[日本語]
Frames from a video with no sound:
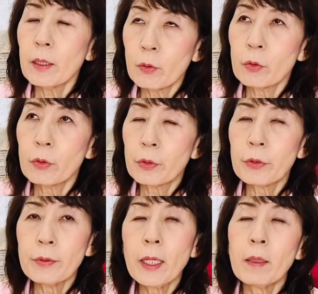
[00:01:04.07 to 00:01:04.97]
いると
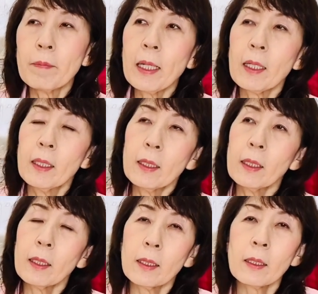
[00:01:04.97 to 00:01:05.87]
いうね、
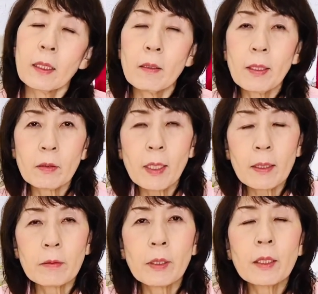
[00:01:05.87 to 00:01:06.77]
キーワードが
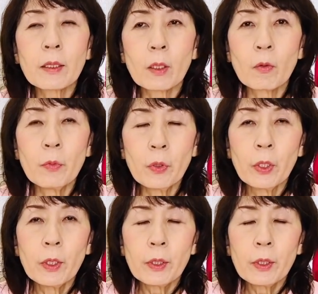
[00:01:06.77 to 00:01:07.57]
あるんですけども、